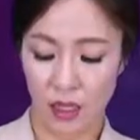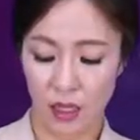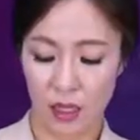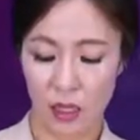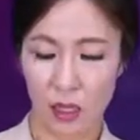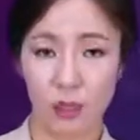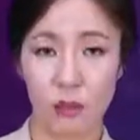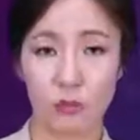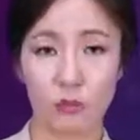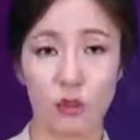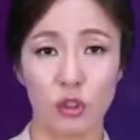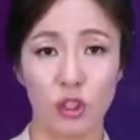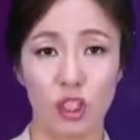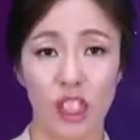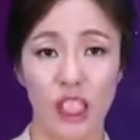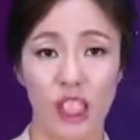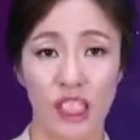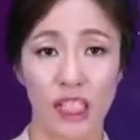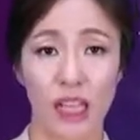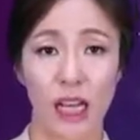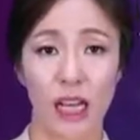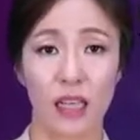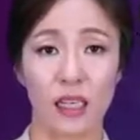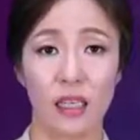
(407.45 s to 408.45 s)
이런
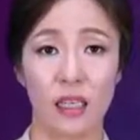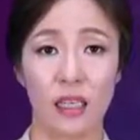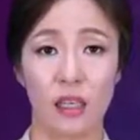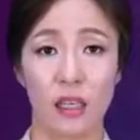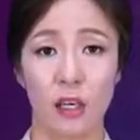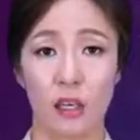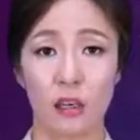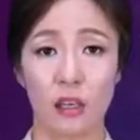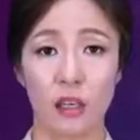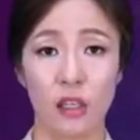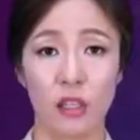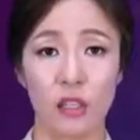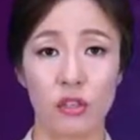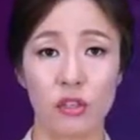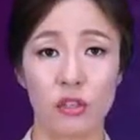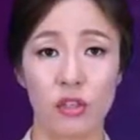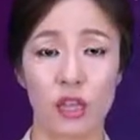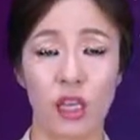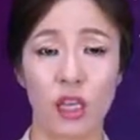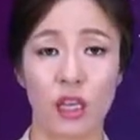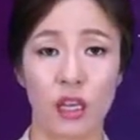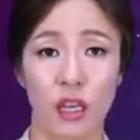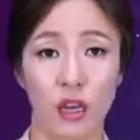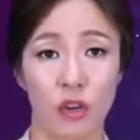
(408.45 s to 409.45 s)
분들은 장기
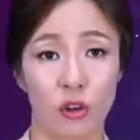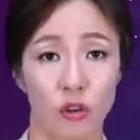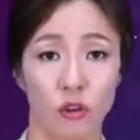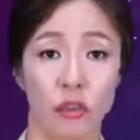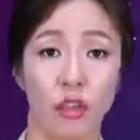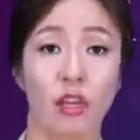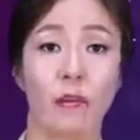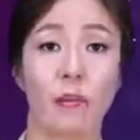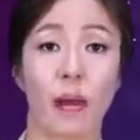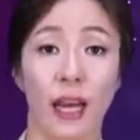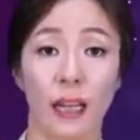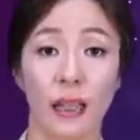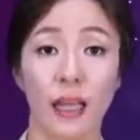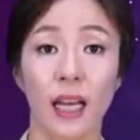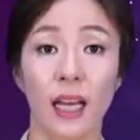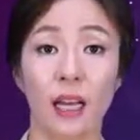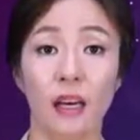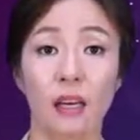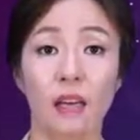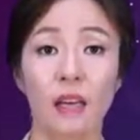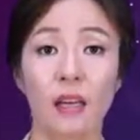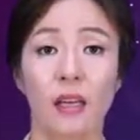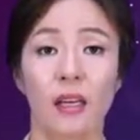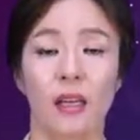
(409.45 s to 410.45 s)
여기증인 경우들이
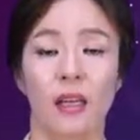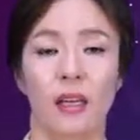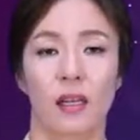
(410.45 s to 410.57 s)
많아요.